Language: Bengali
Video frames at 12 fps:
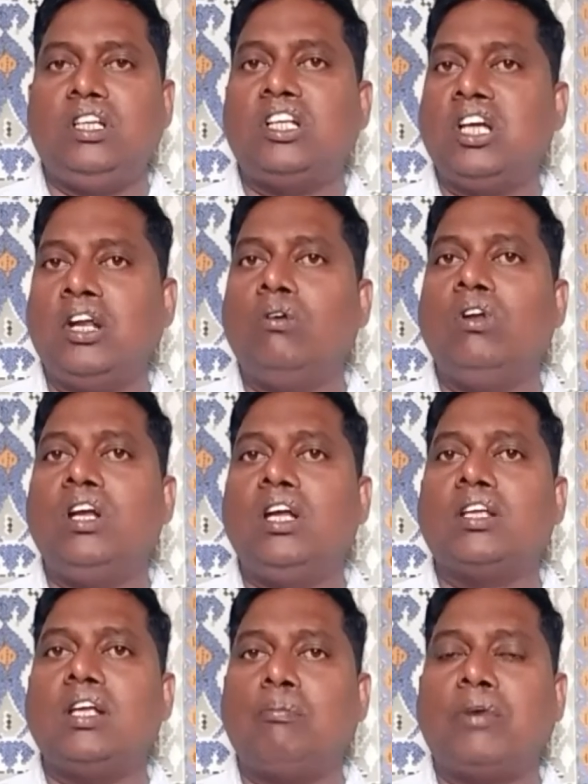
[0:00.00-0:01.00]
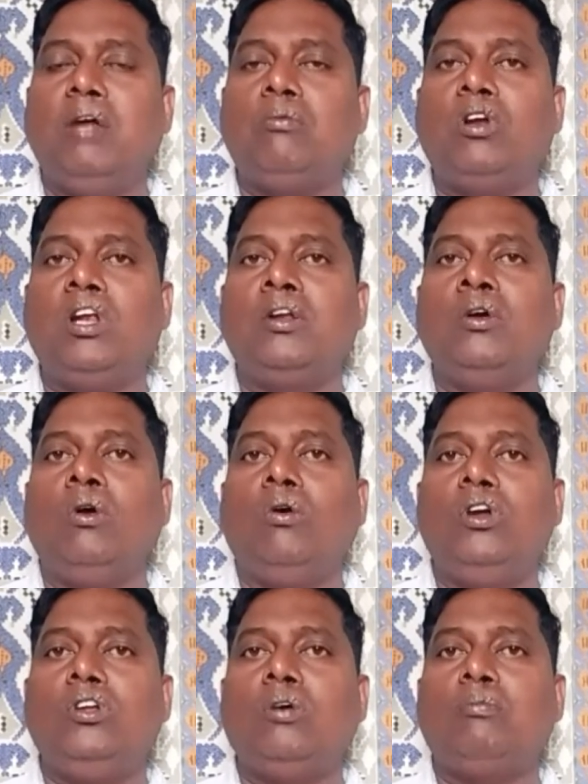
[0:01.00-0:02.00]
যে চ্যানেলগুলিকে সাবস্ক্রাইব করলেন
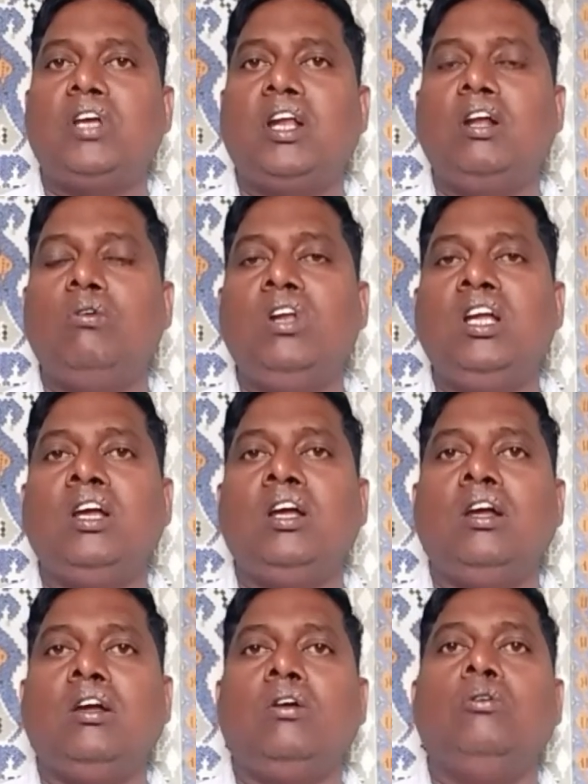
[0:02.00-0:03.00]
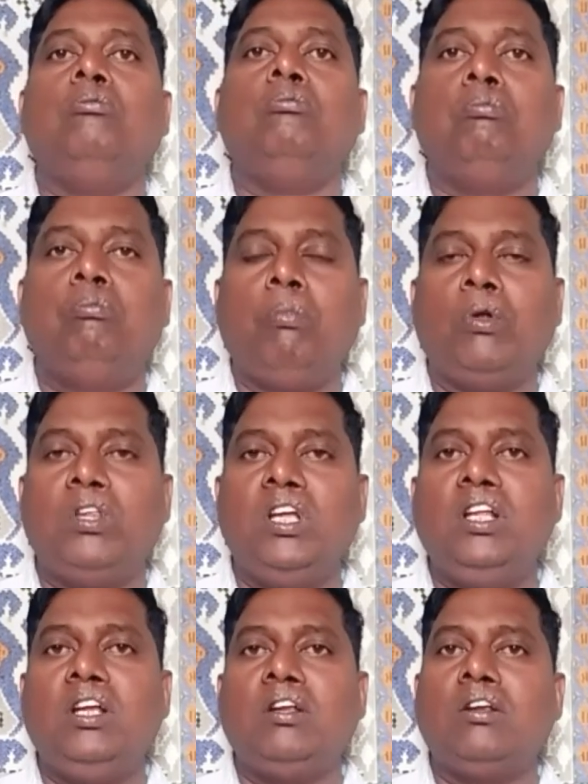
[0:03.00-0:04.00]
ওই সব চ্যানেলগুলি
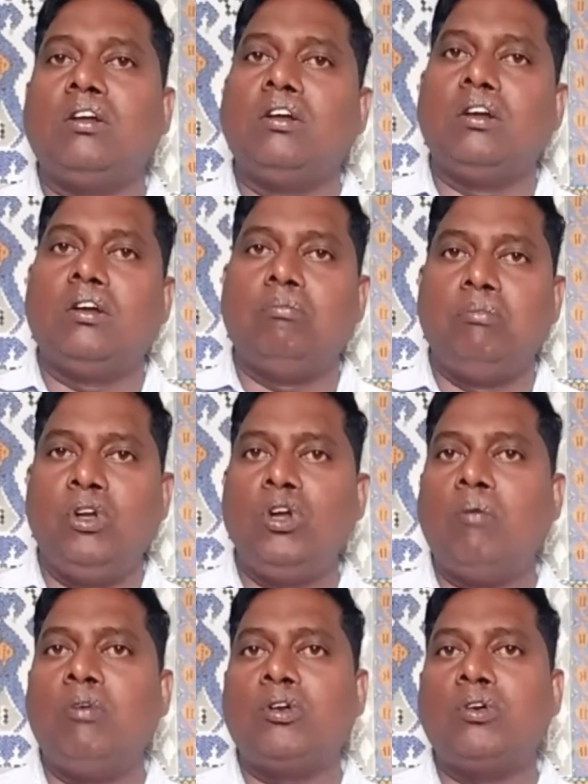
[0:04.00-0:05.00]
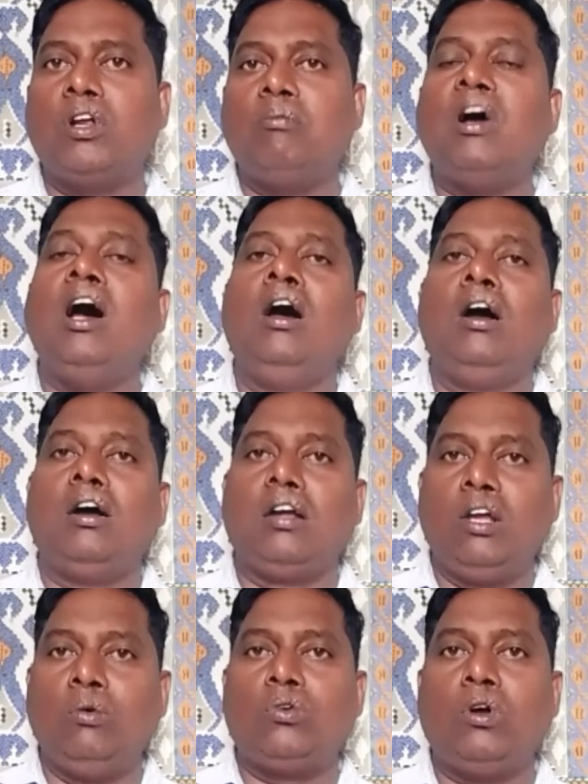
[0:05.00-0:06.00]
প্রতিদিন ভিডিও আপলোড করে বা
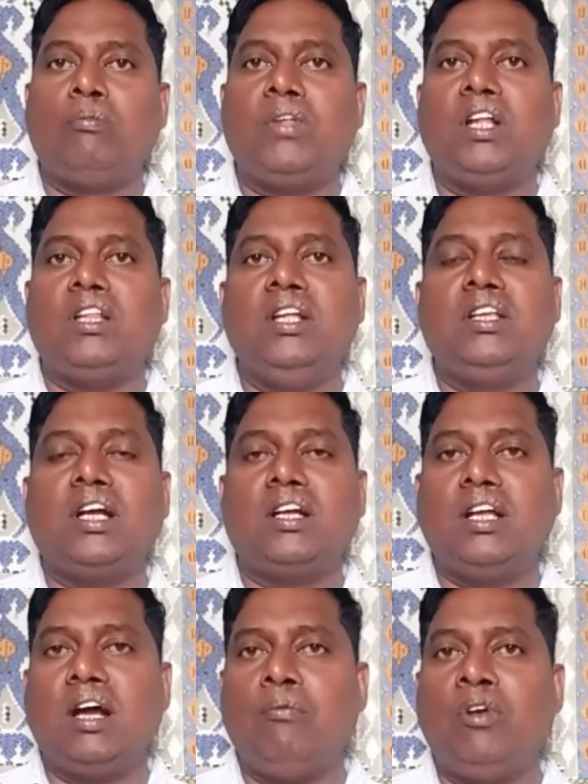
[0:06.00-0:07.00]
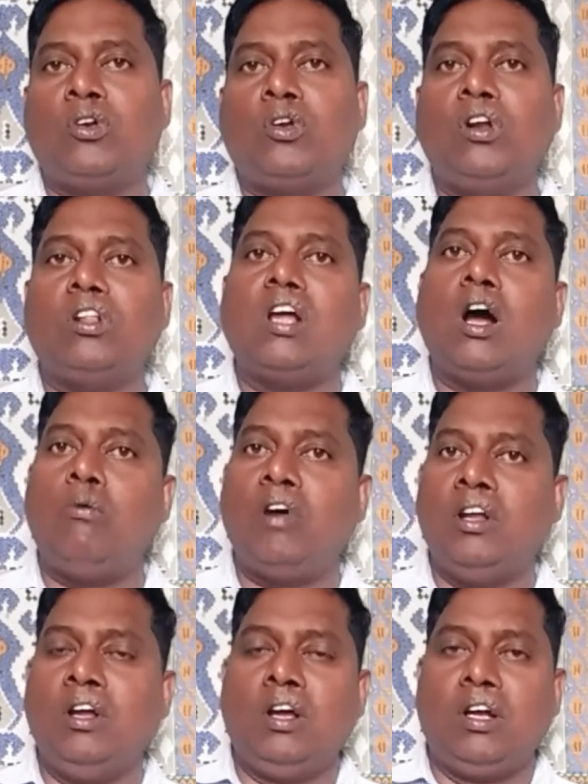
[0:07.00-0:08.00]
কেউ সপ্তাহে তিন চারটে আপলোড করে তাও
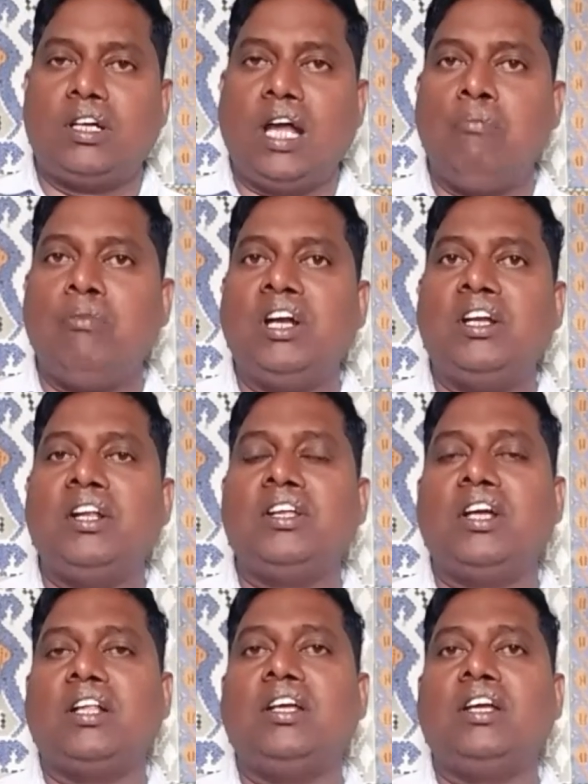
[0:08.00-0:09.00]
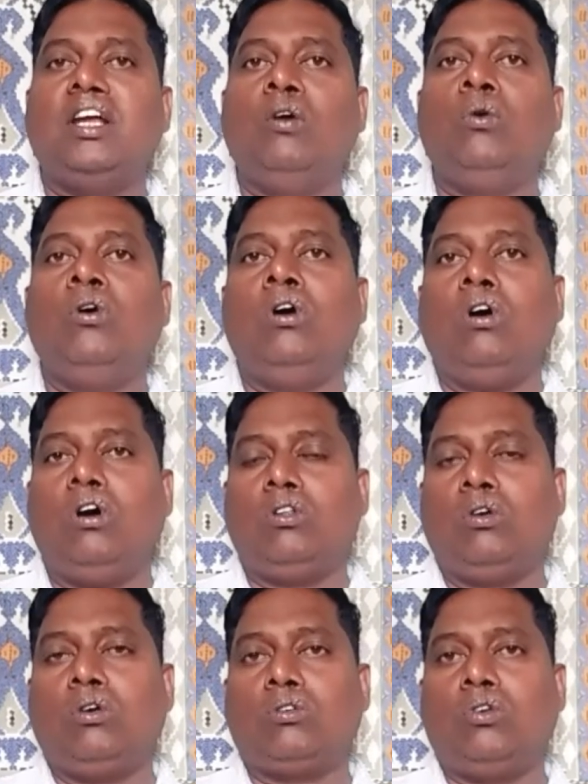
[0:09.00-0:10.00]
আবার টাইম মেনটেন্স আছে কেউ
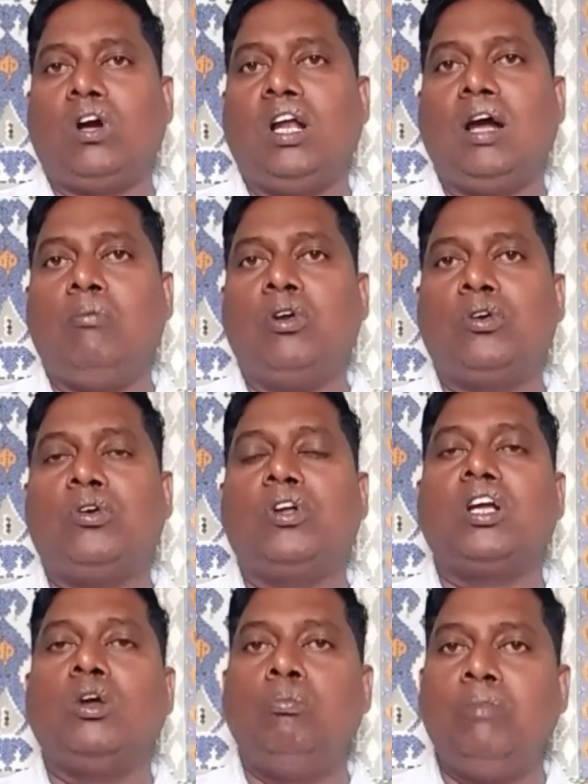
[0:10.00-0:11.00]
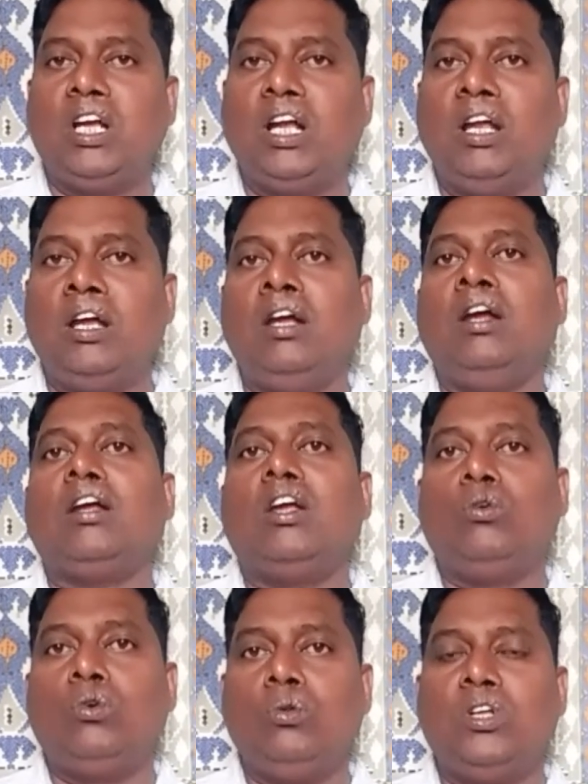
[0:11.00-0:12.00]
হয়তো সকালে আপলোড করে কেউ বিকেলে
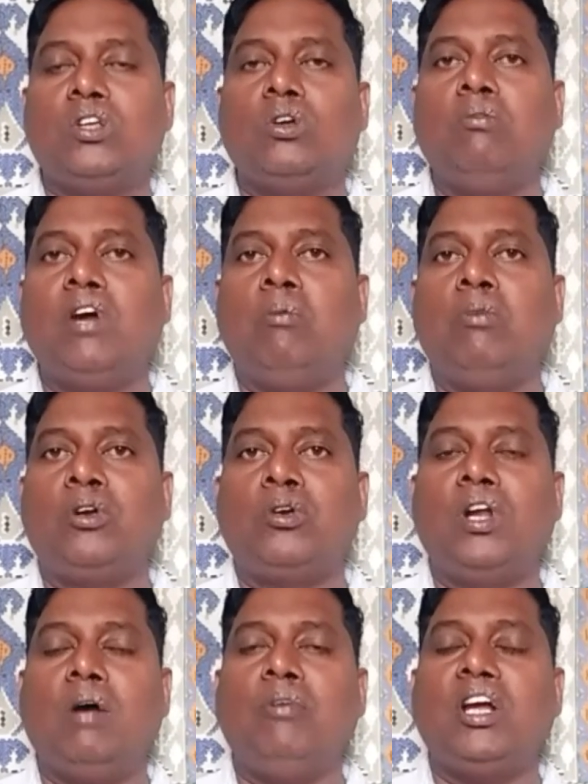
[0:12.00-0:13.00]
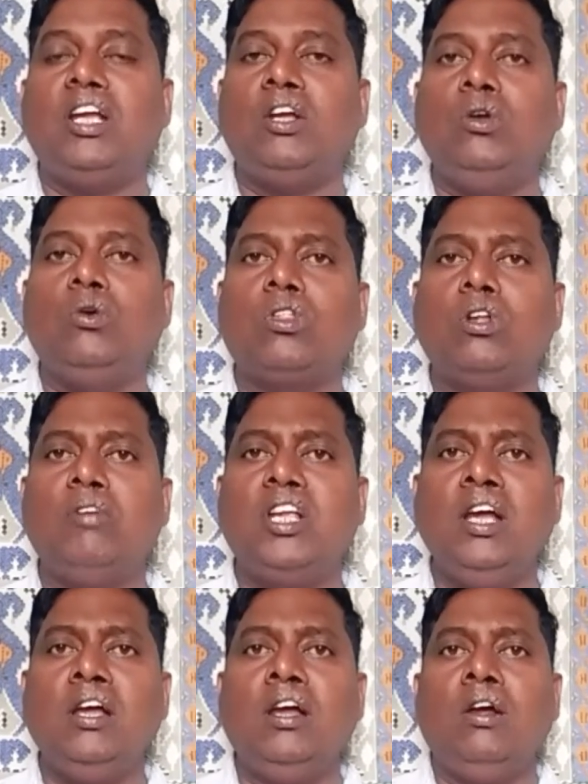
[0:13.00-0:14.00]
কেউ সন্ধ্যের সময় আপলোড করে আপনাকে কী করতে হবে
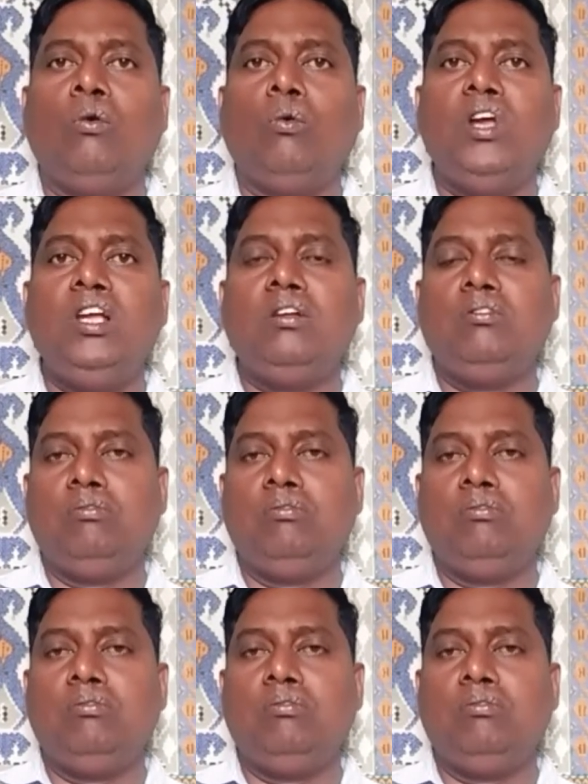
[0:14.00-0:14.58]
যে ওই